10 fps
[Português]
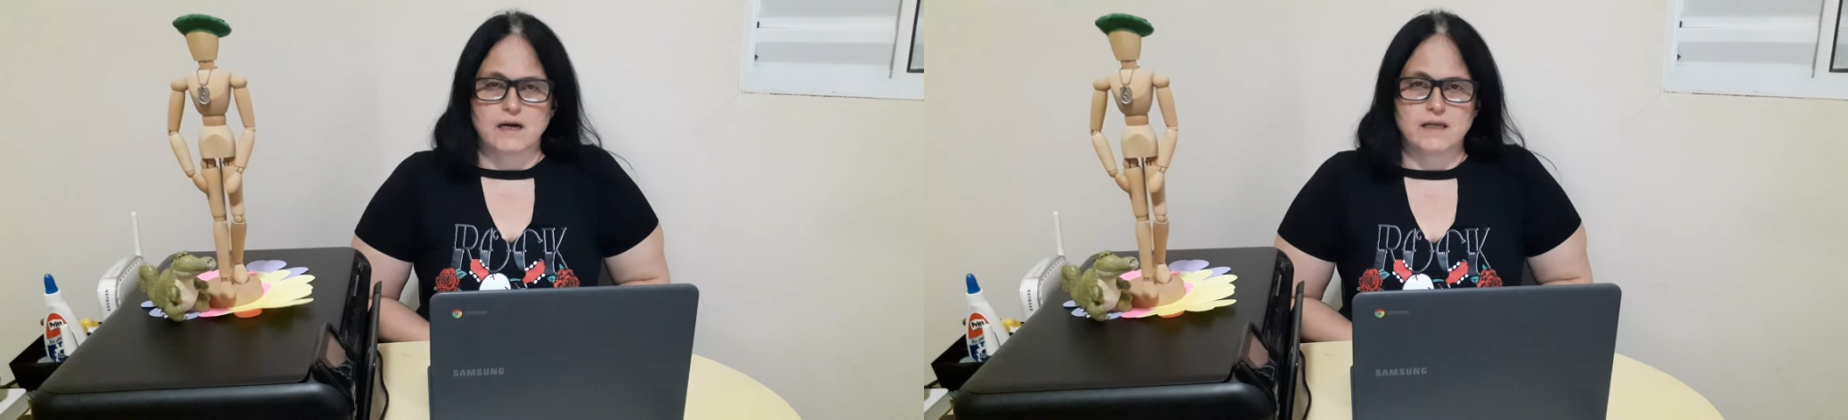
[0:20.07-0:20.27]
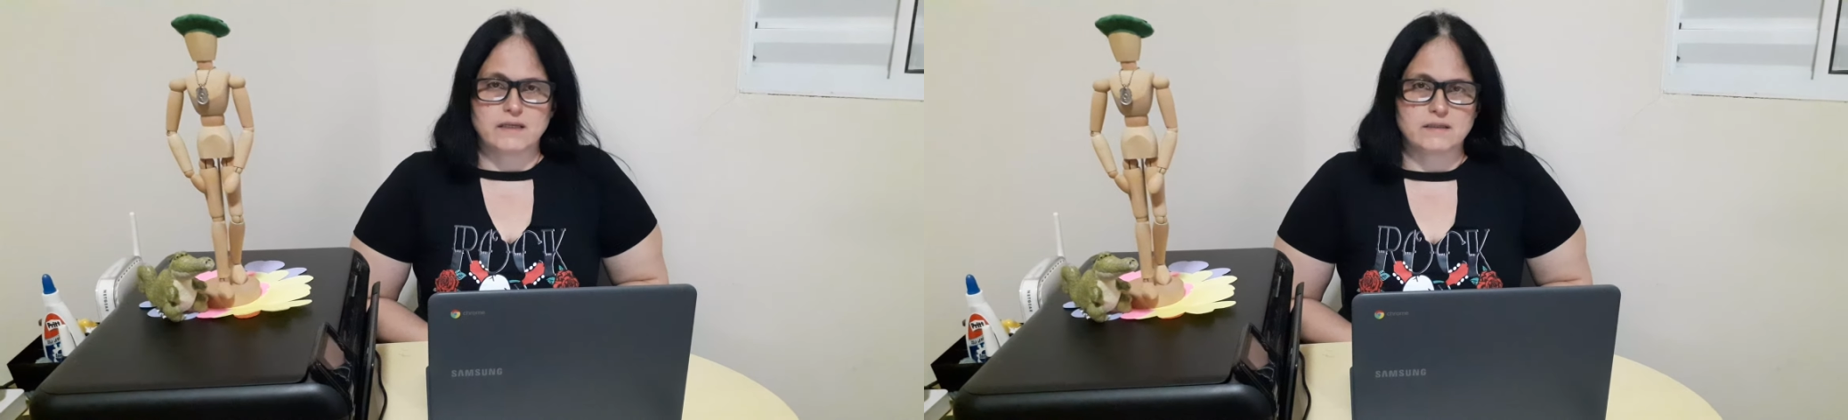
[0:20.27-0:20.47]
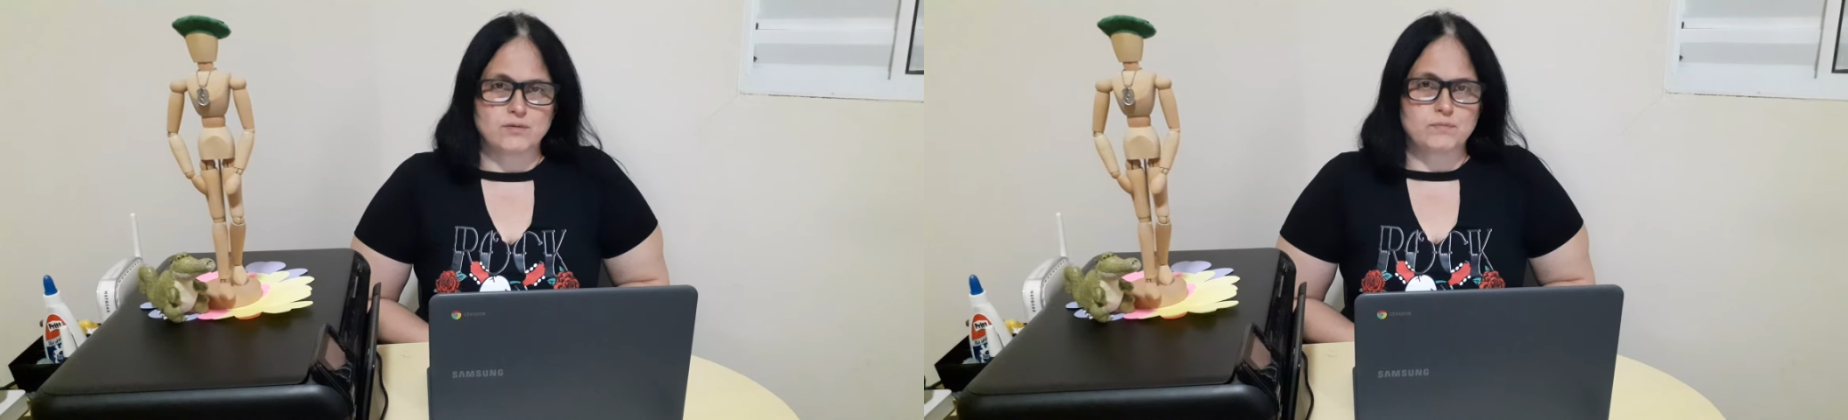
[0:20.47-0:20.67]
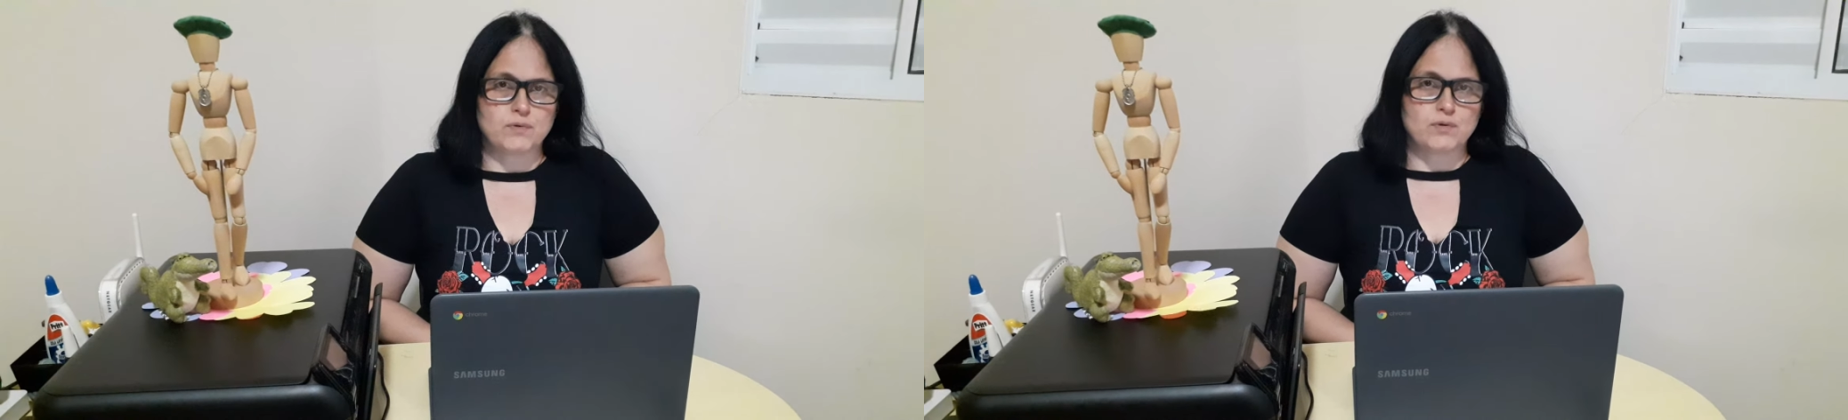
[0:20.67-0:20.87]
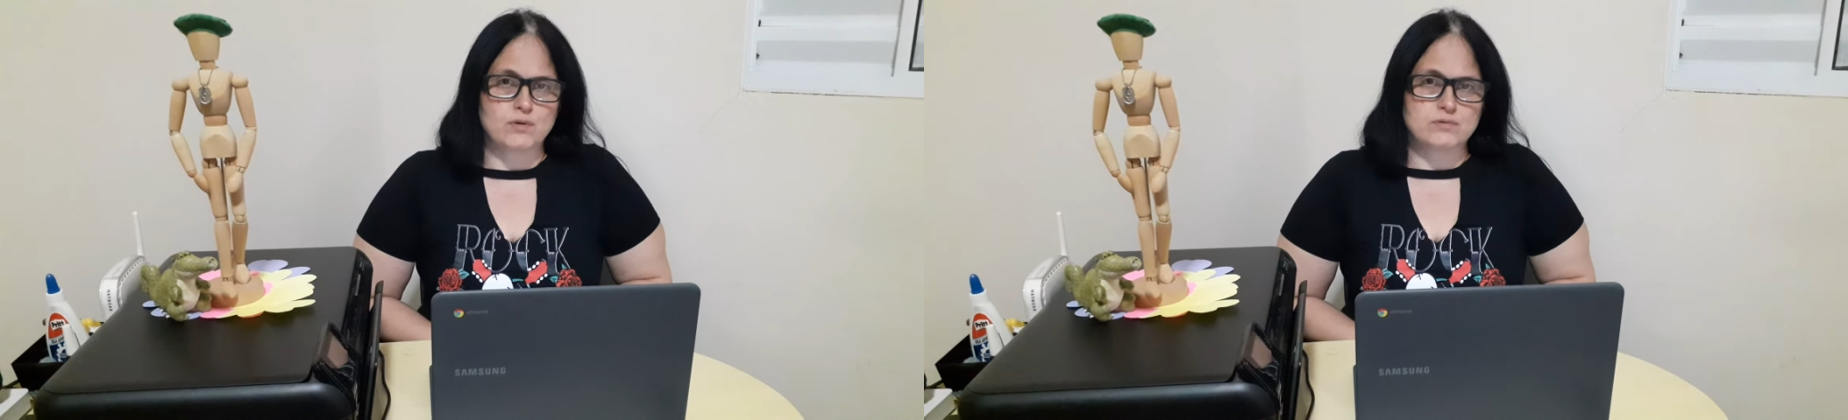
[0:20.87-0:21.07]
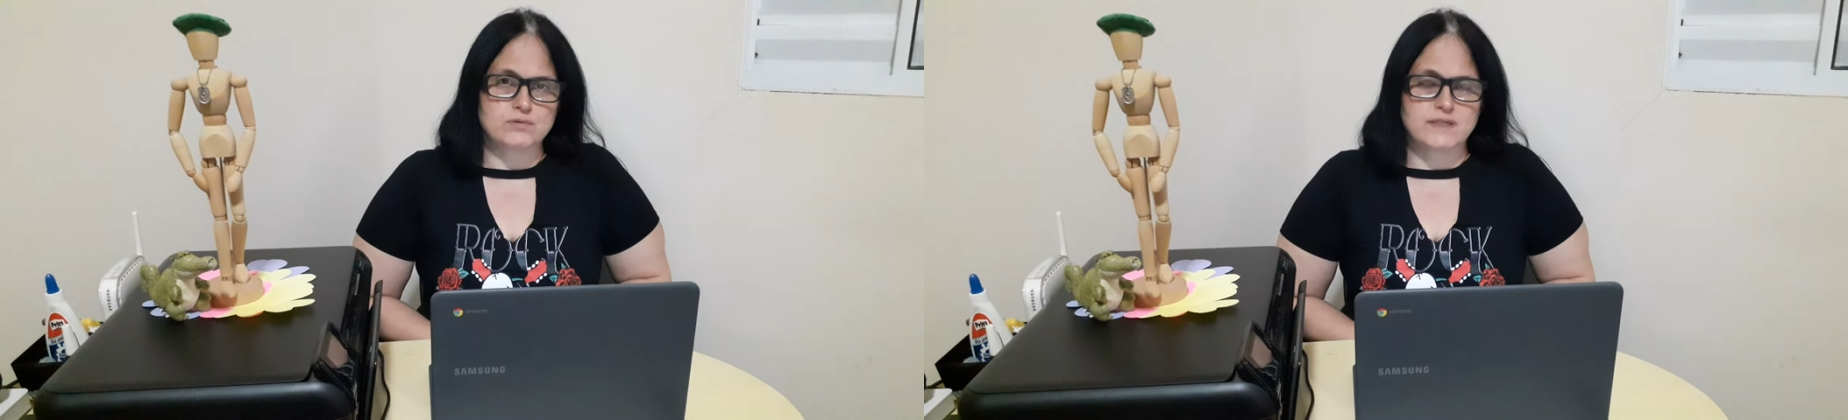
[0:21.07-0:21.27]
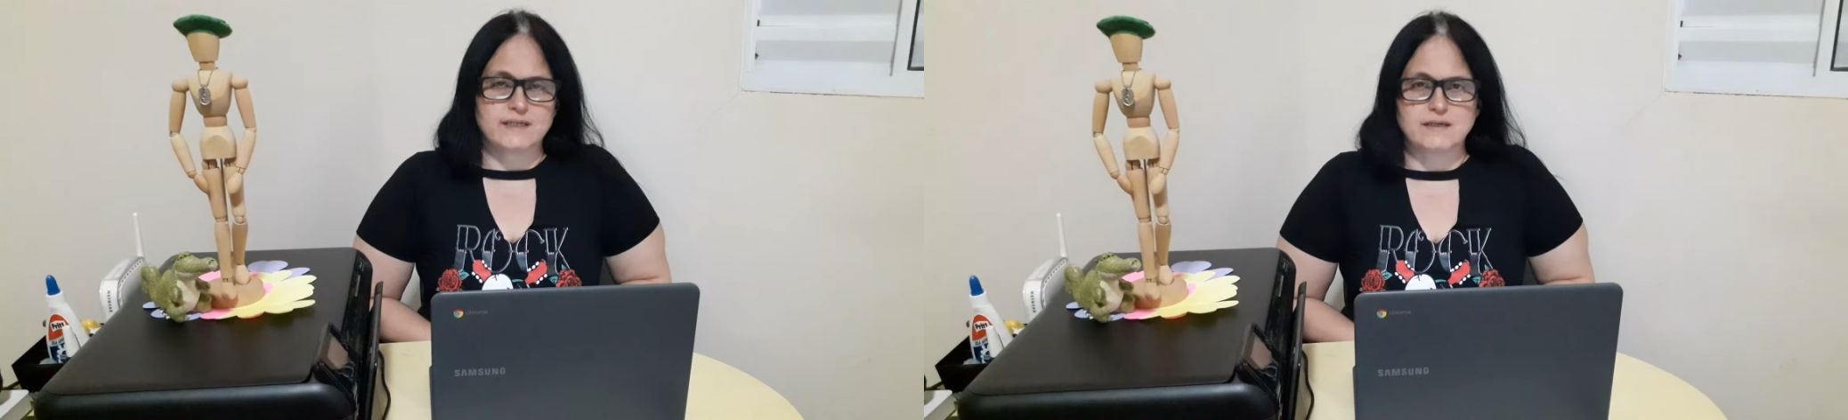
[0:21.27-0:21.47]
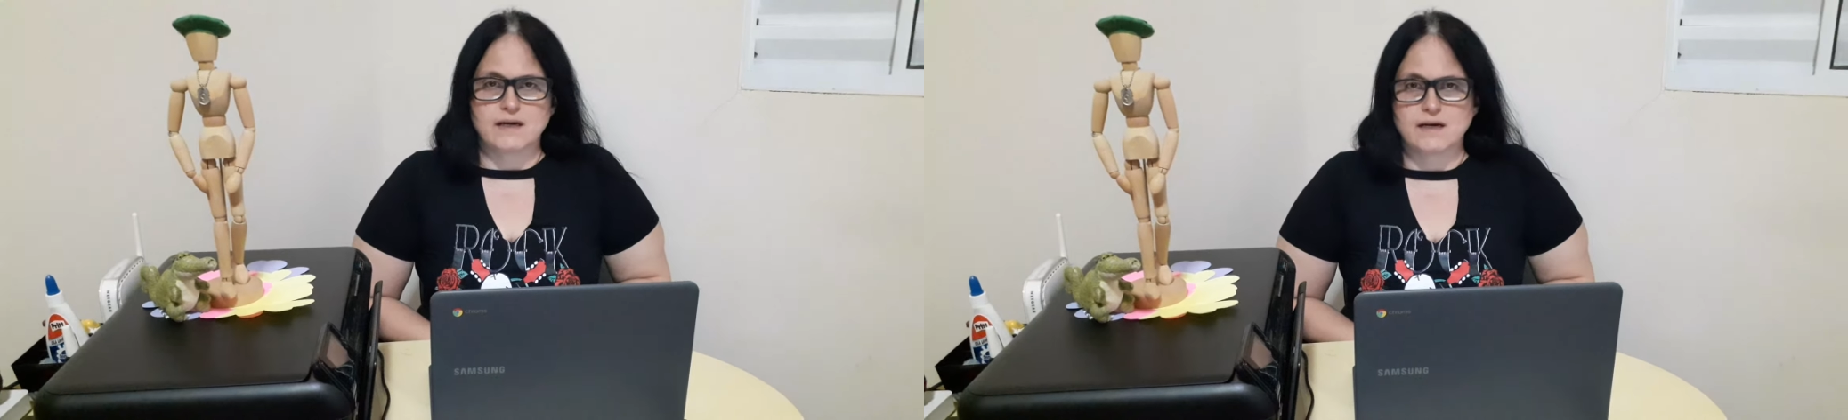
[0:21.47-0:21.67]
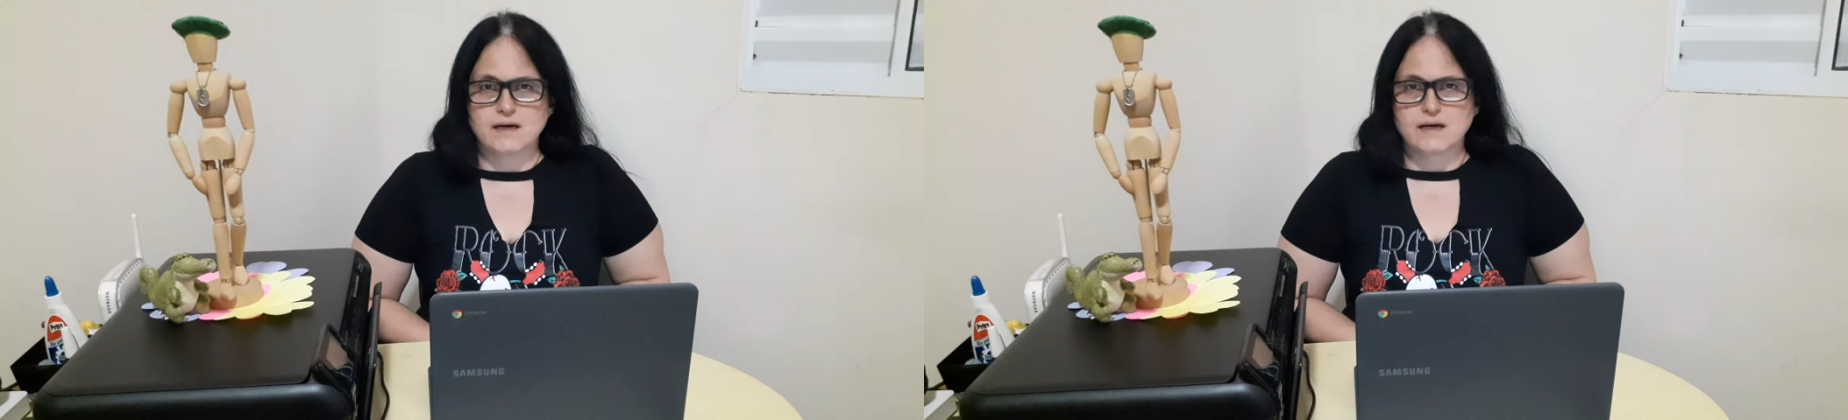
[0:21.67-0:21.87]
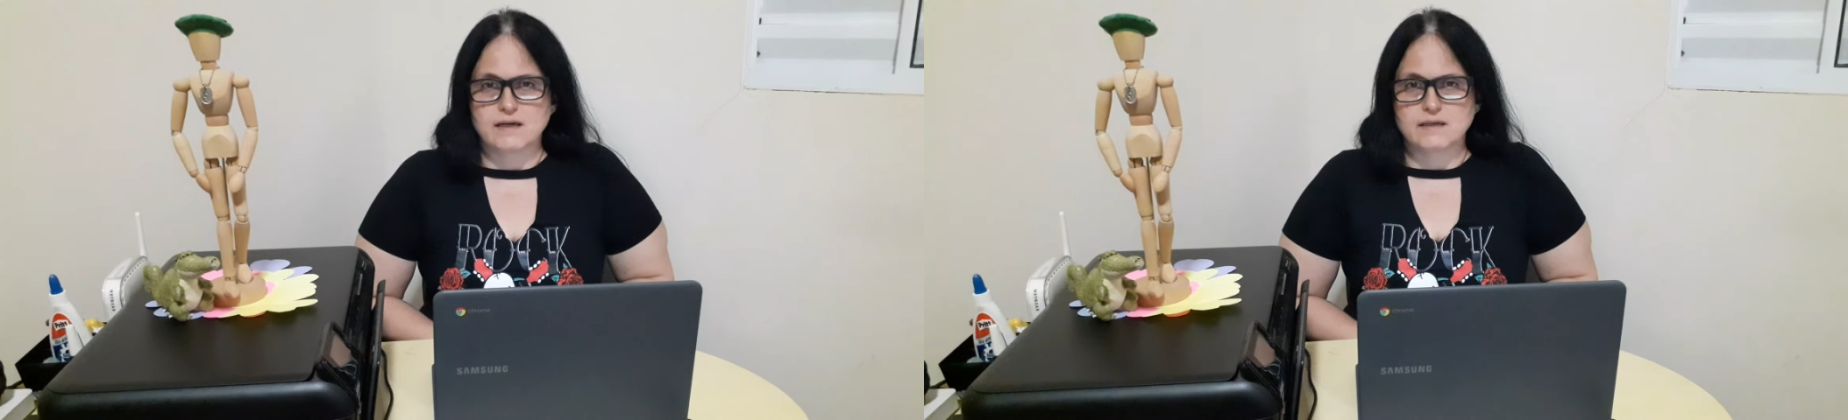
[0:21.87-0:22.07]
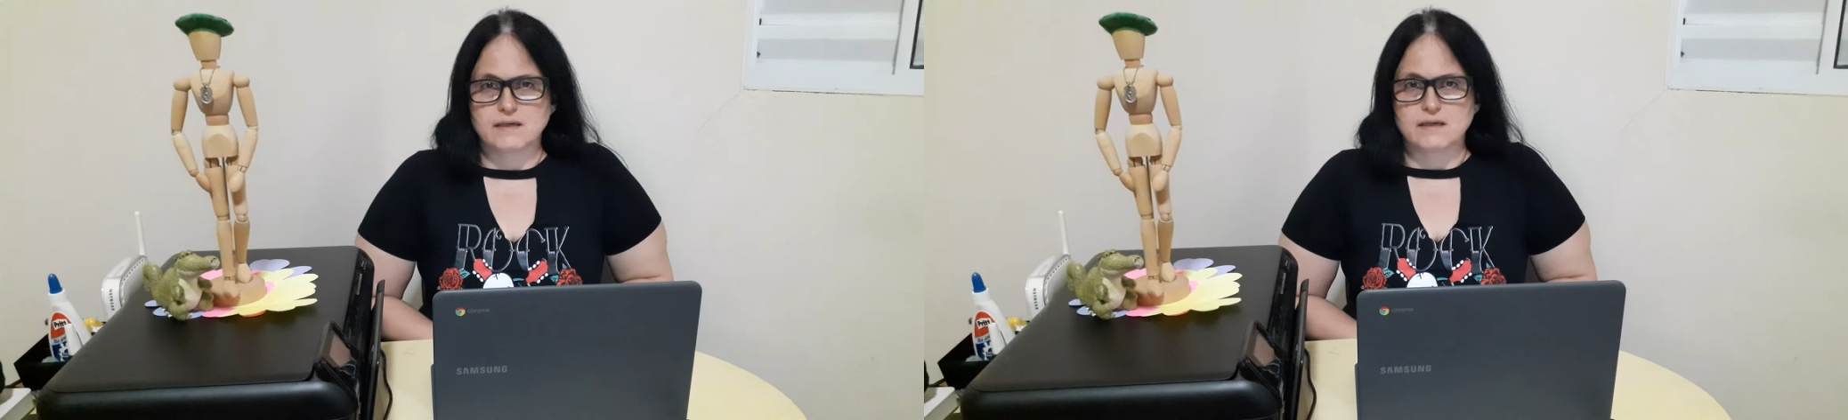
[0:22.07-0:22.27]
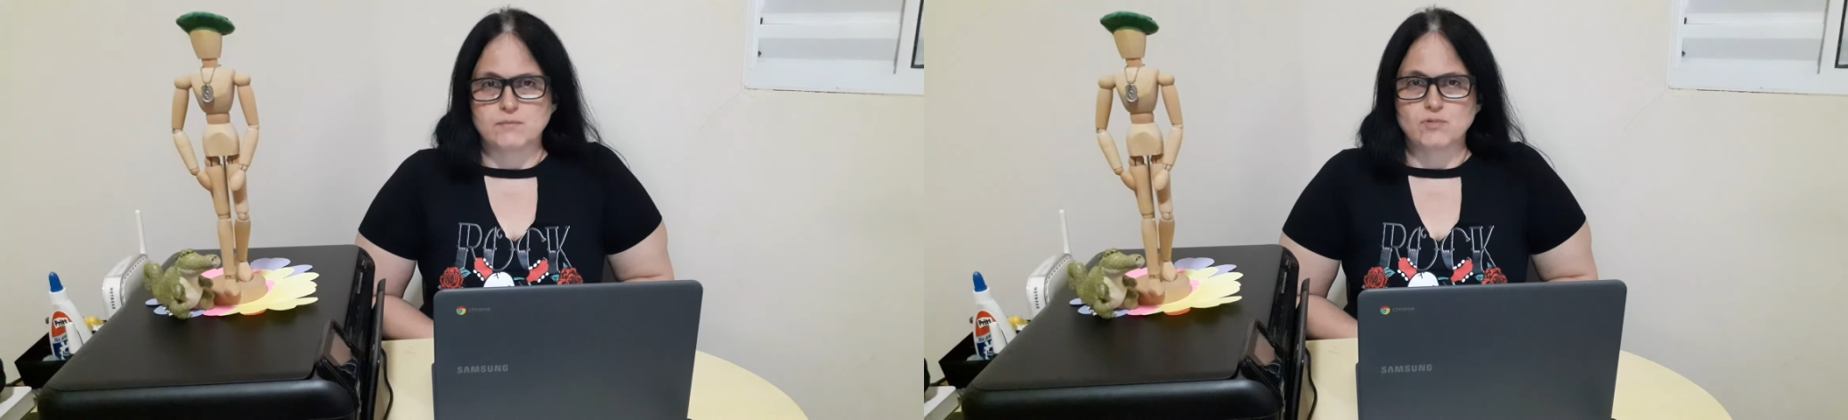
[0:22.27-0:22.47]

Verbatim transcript: a lenda do boto, da iara,